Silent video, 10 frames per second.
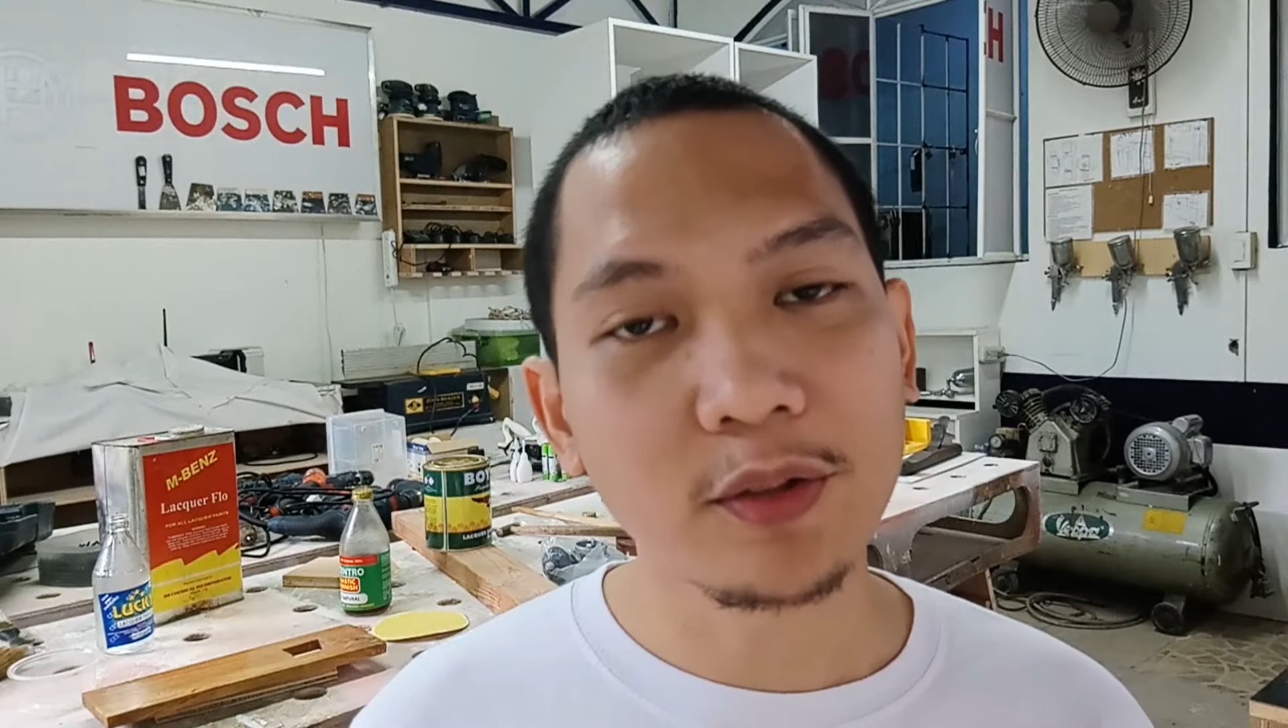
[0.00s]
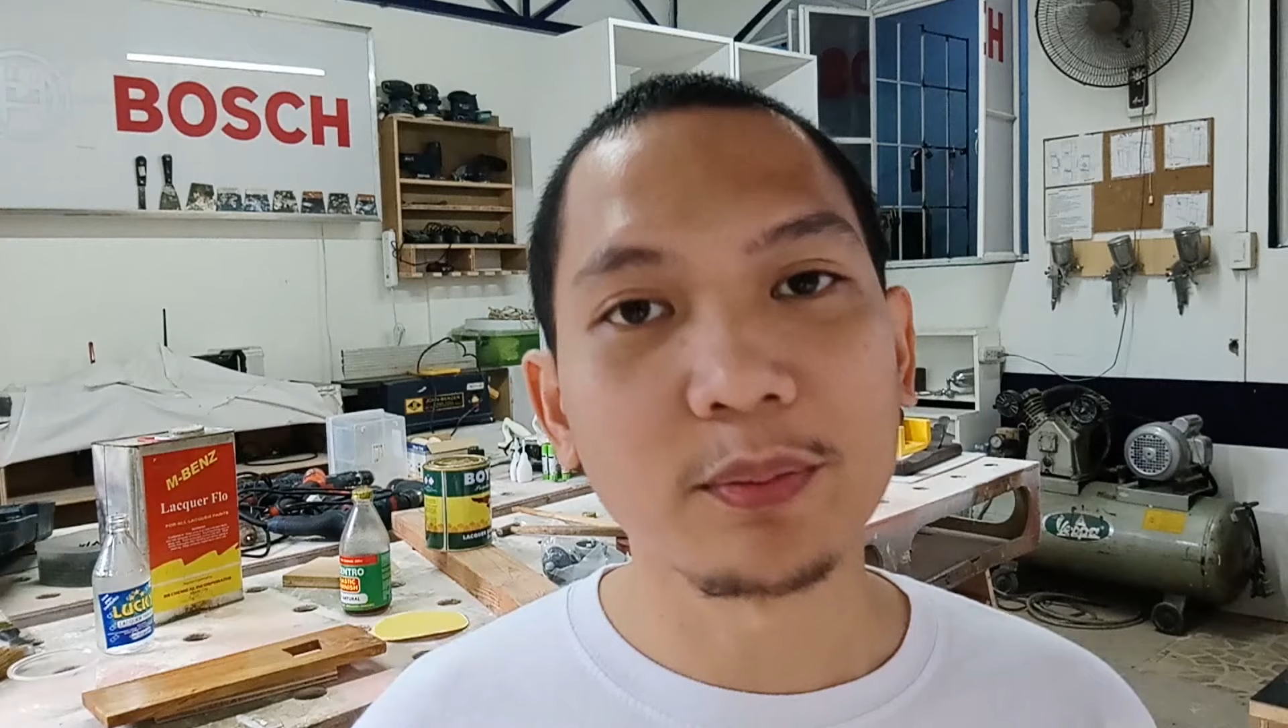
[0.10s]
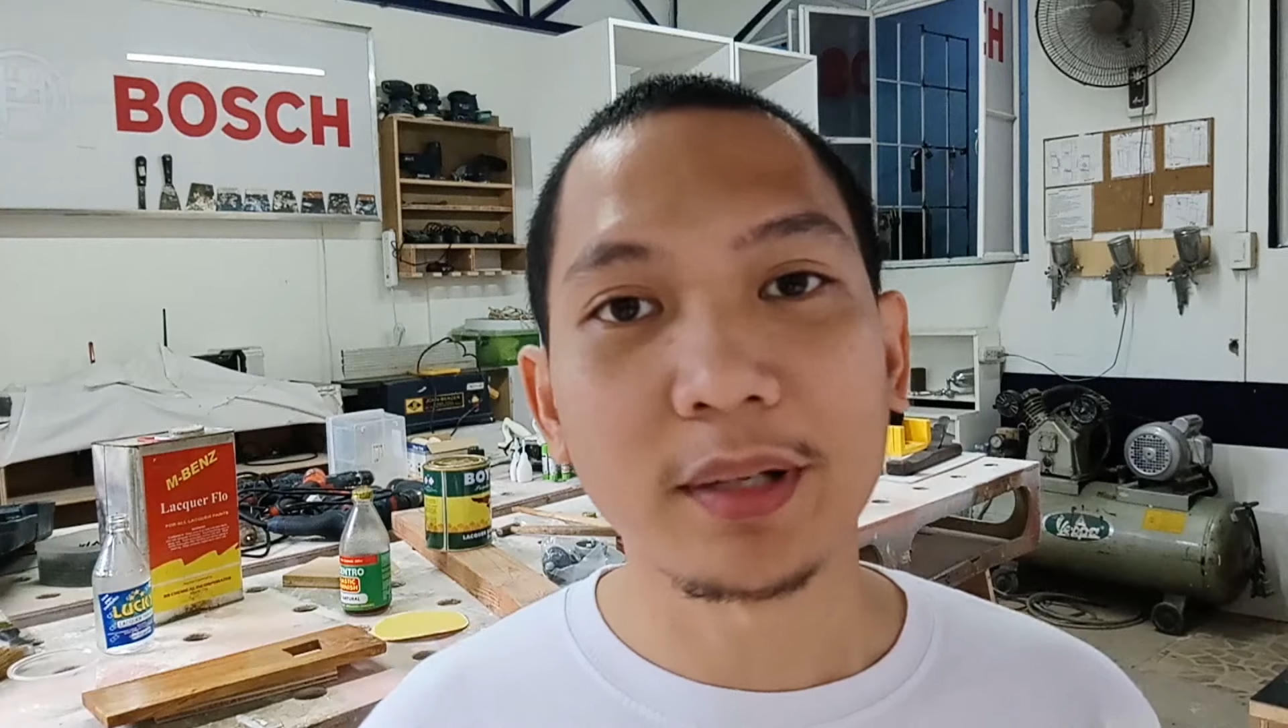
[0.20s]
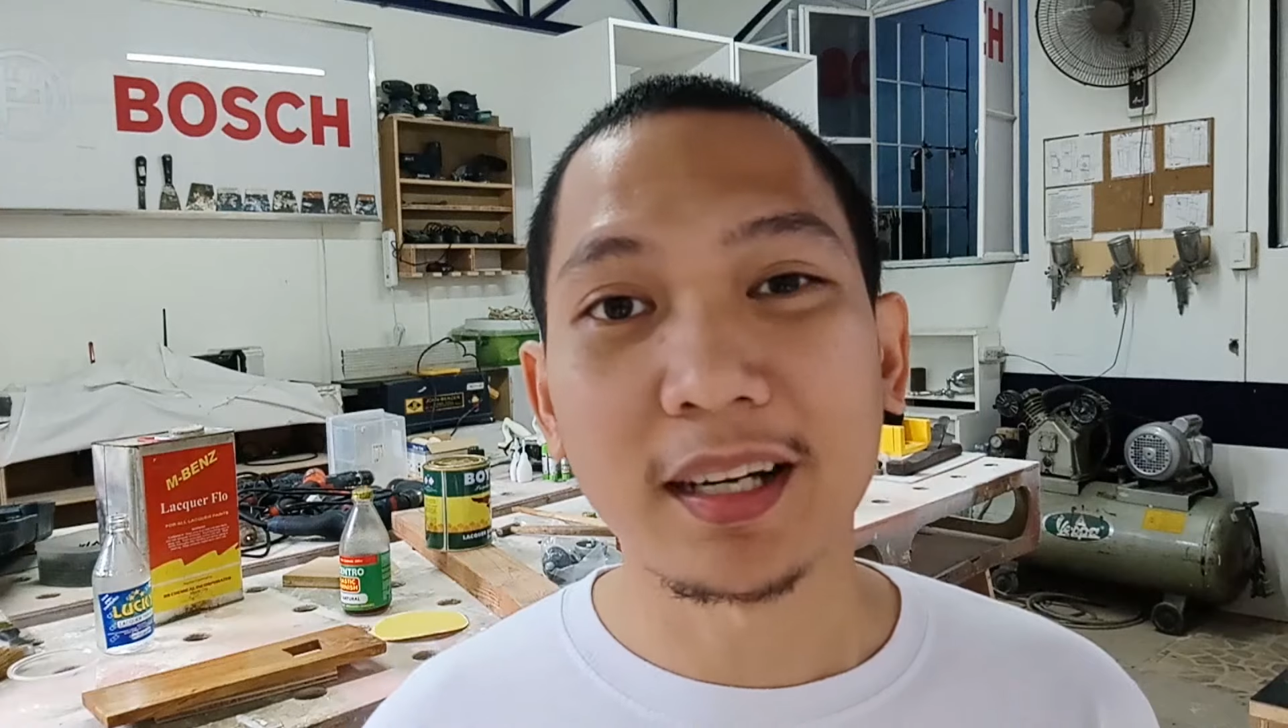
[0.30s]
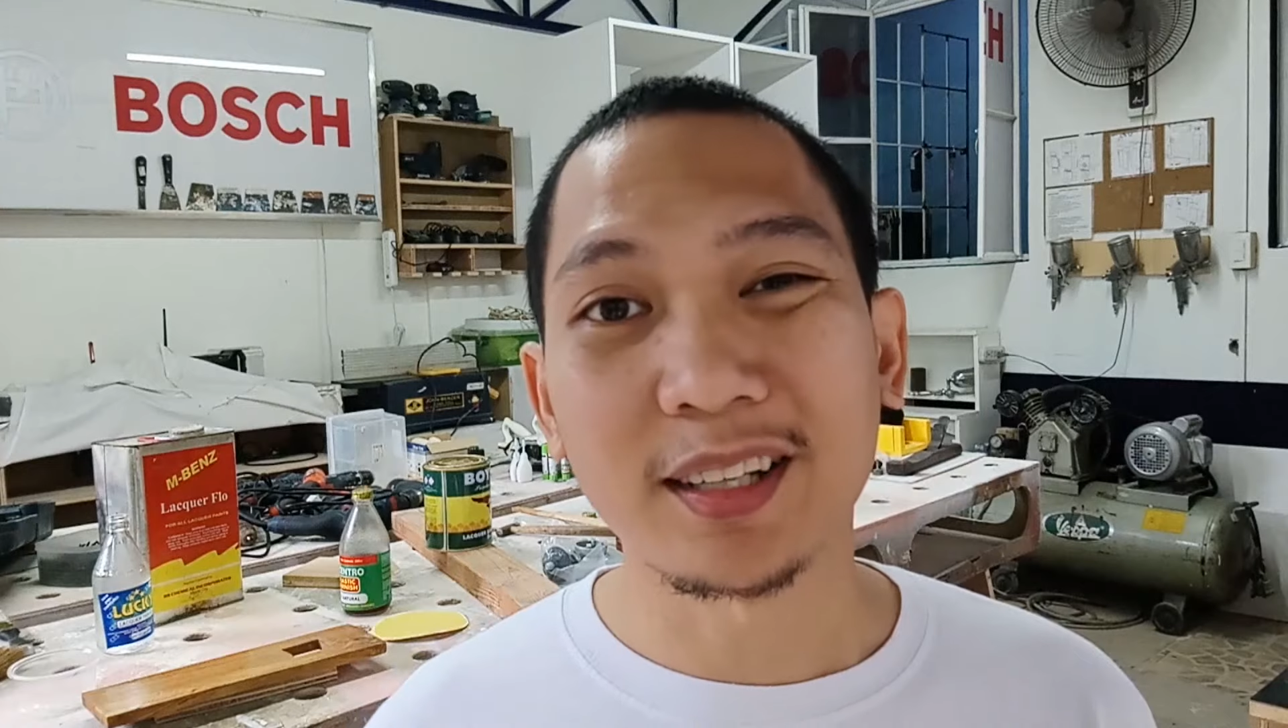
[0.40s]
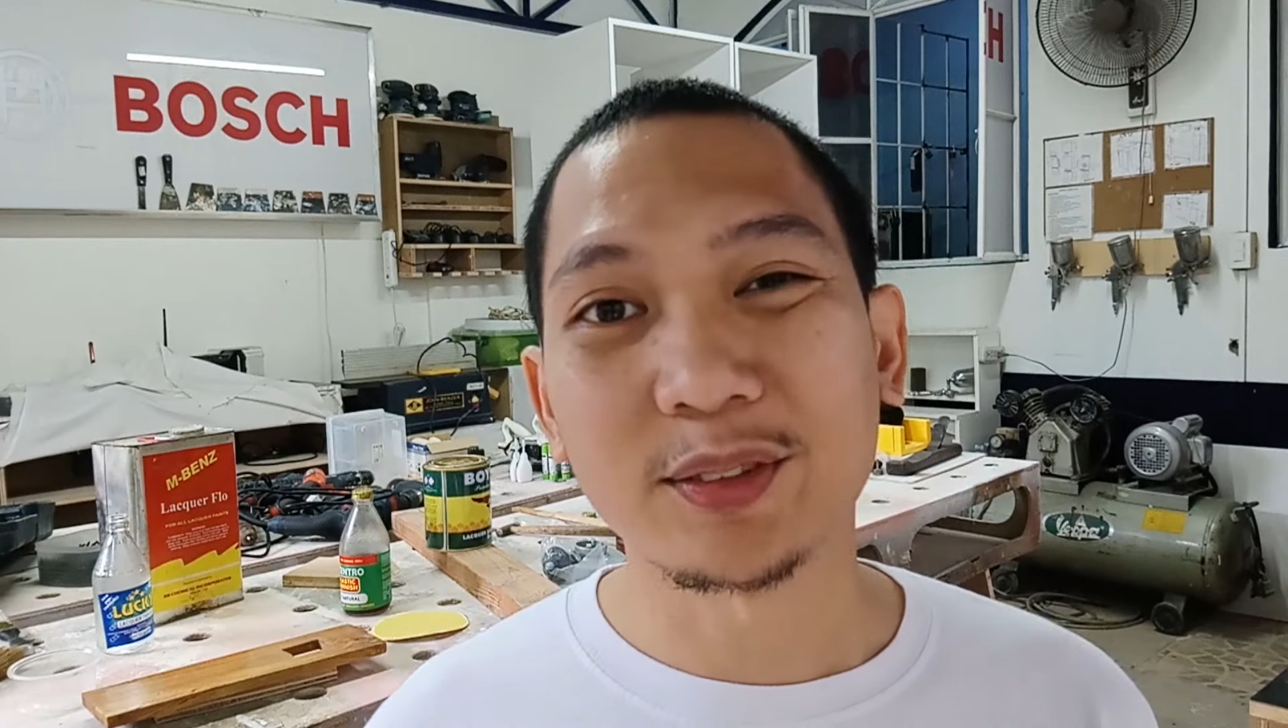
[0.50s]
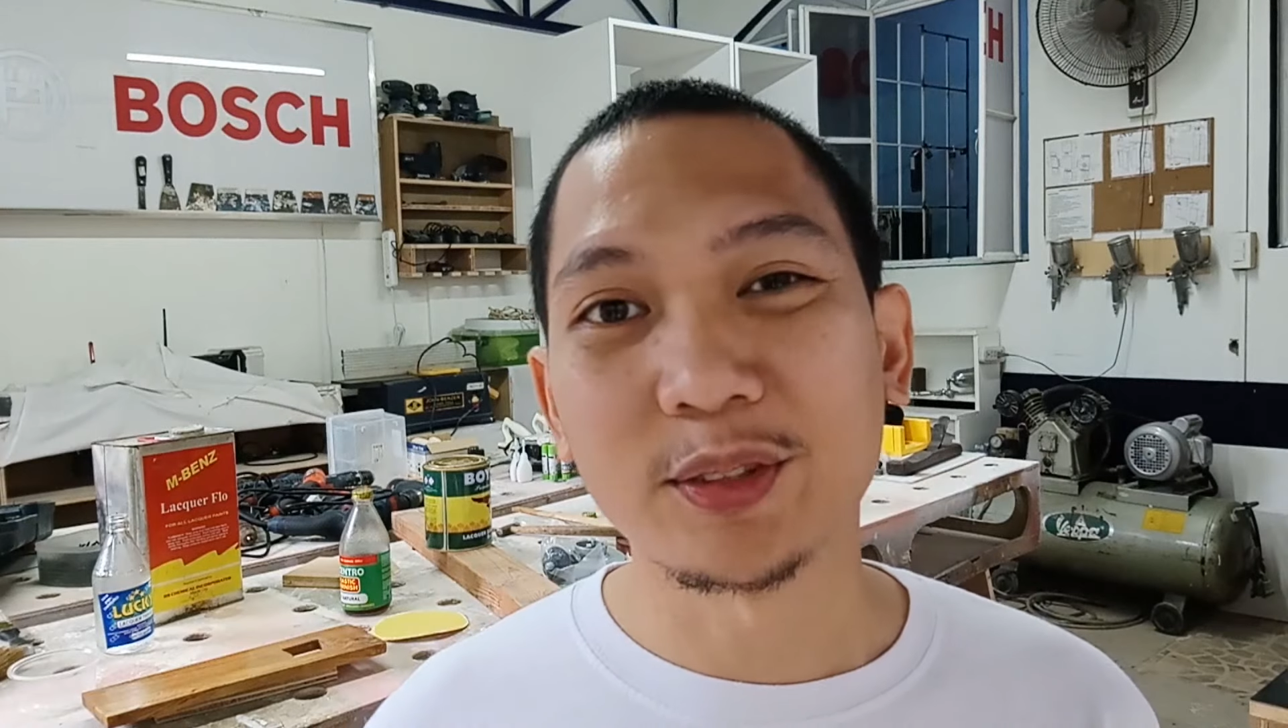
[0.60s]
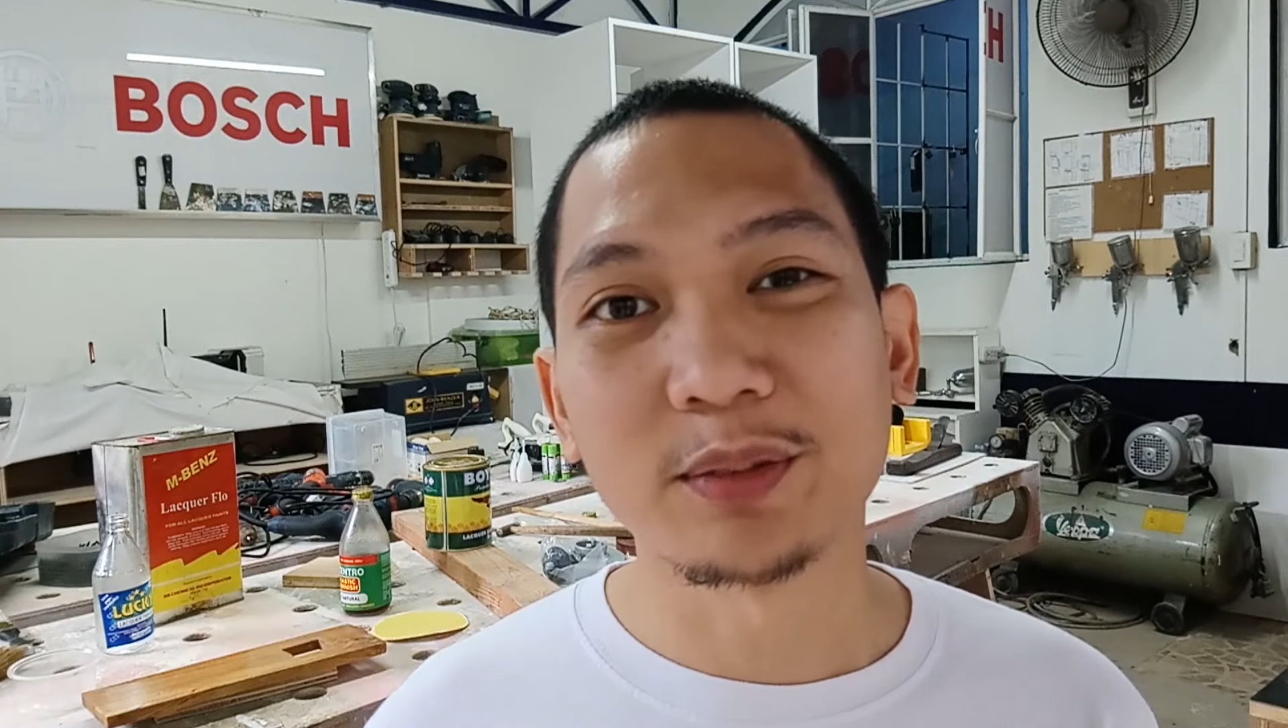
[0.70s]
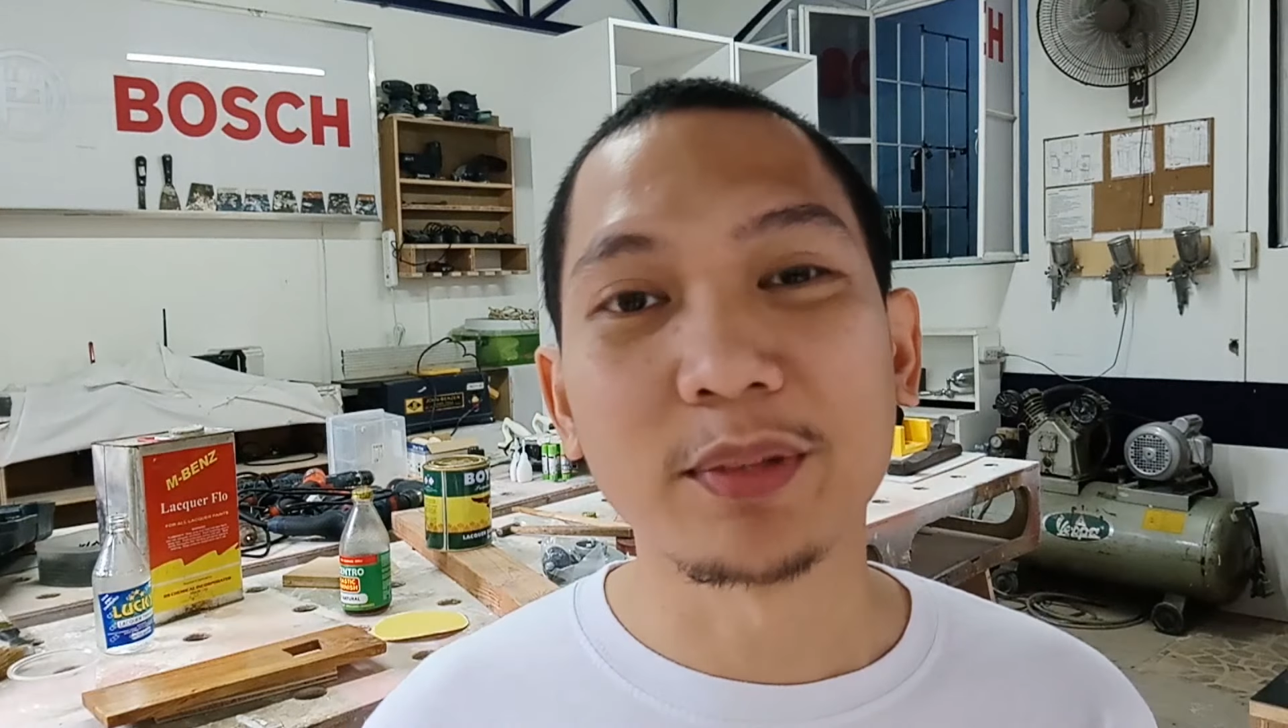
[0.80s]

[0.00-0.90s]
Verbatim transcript: makakatulong